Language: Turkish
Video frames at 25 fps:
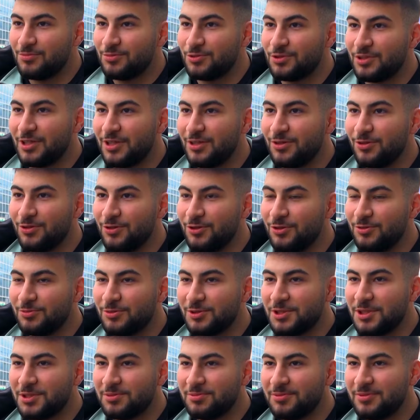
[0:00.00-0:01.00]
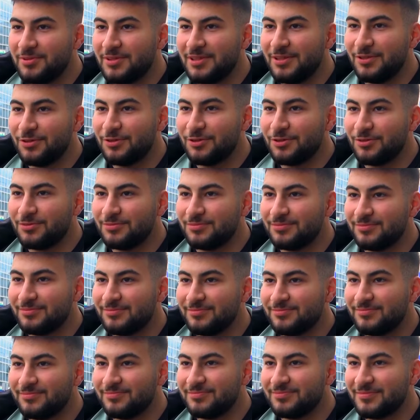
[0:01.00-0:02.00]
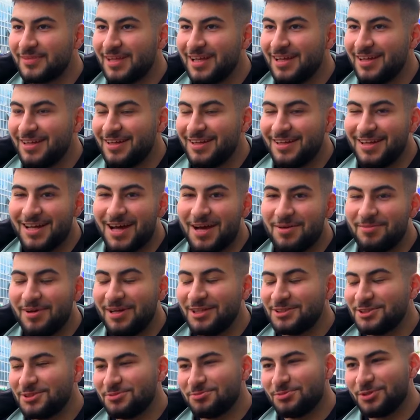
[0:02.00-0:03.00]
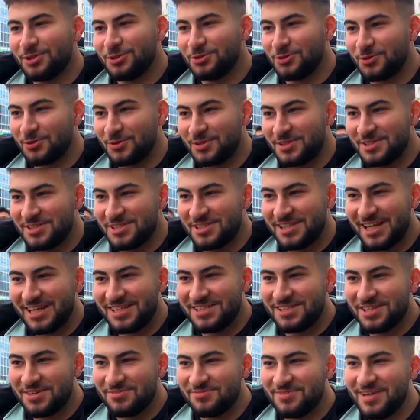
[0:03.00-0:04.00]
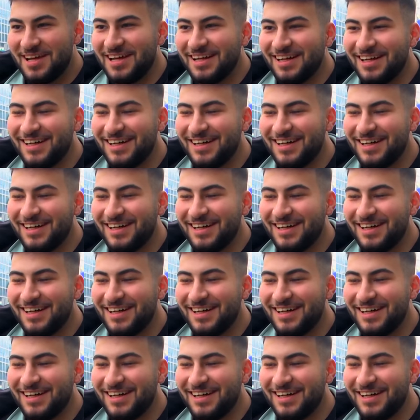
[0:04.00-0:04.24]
Bu sene oyumu kime veriyorum? Ya ben şimdi burada çok linçleneceğim ya.